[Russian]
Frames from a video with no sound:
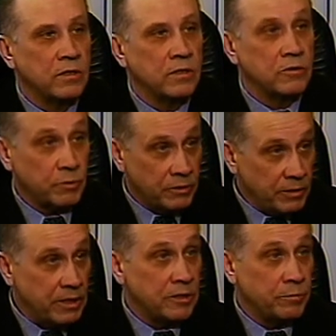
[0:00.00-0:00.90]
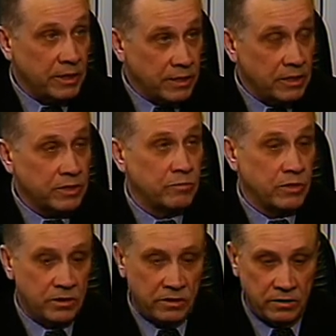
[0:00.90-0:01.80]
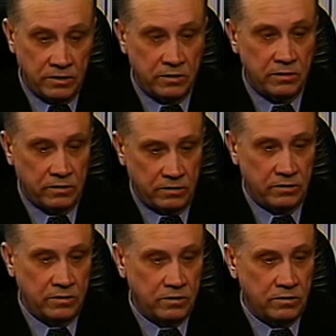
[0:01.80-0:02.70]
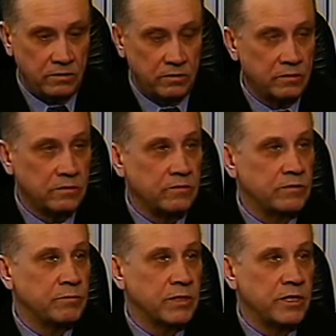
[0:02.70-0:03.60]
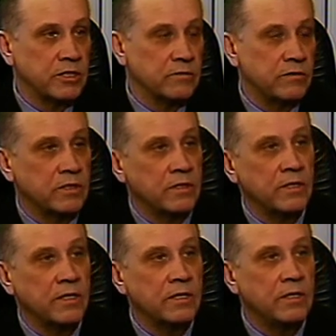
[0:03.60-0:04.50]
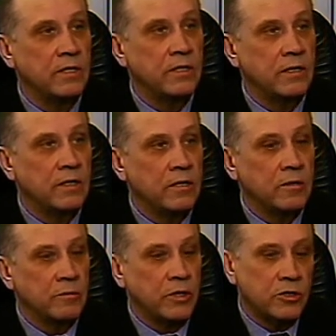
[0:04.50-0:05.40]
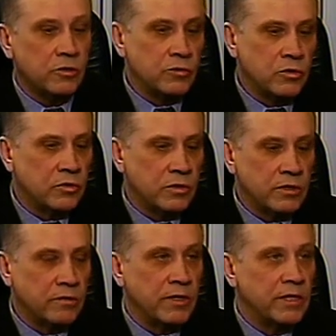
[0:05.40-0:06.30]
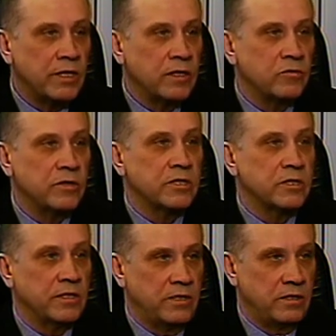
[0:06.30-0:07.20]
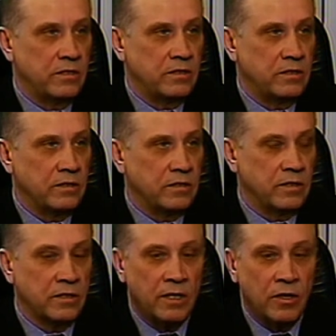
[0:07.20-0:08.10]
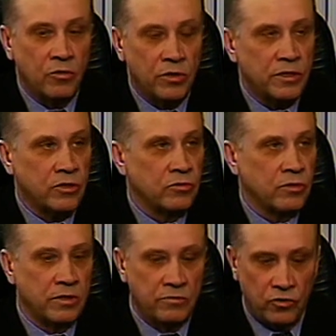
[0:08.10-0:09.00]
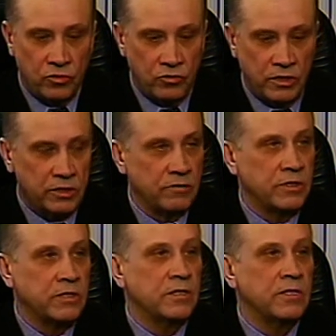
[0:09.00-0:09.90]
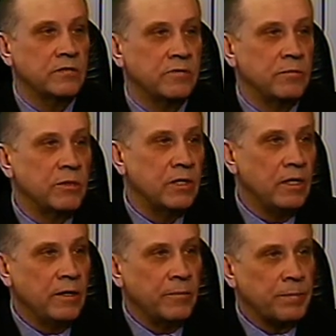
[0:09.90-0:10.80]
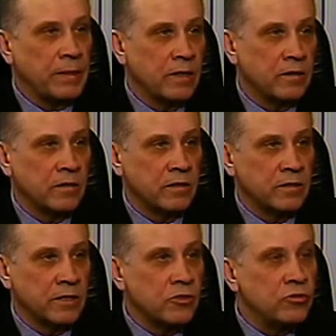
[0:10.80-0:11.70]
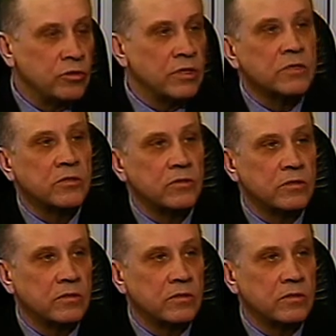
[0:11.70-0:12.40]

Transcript: Вы же понимаете, при нашем-то, э, при наших всех делах. Поэтому эта война у наших границ. Это огонь, который вот у нашего очага с вами э, растет и растет.